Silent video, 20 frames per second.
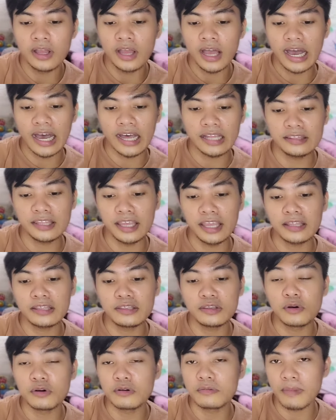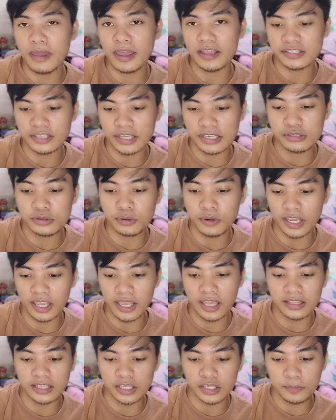And then yung message. So
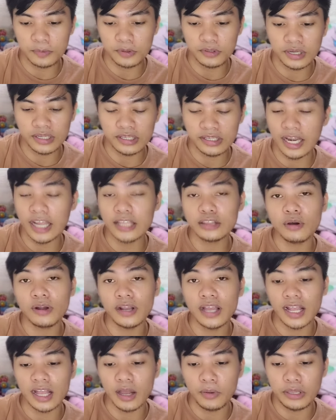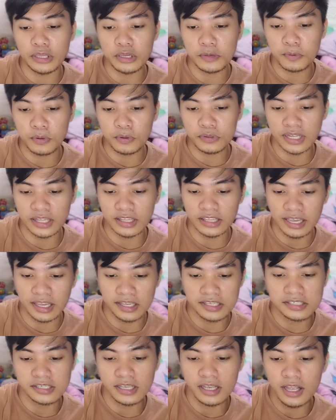nakikita nyo po dyan. Ganito ang gagawin nyo po dyan
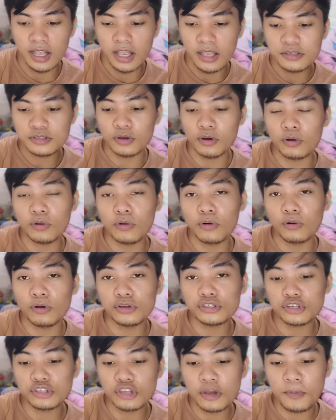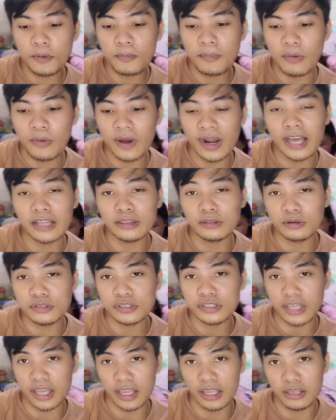guys. So kung gusto nyo pong mawala doon
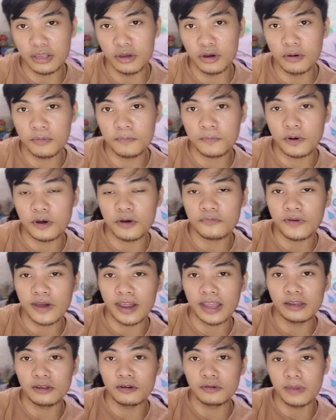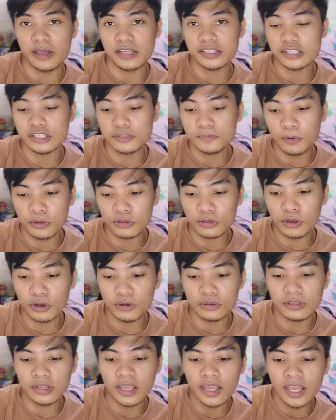sa inyong profile yung message
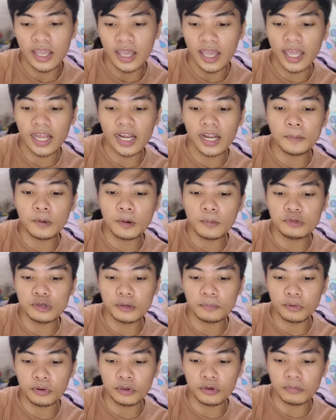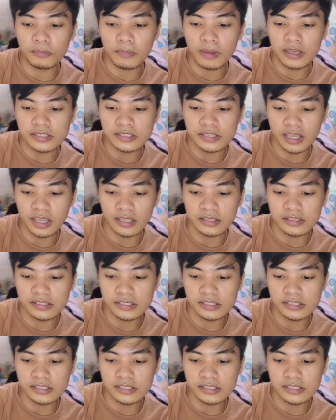button, i-remove nyo po yung message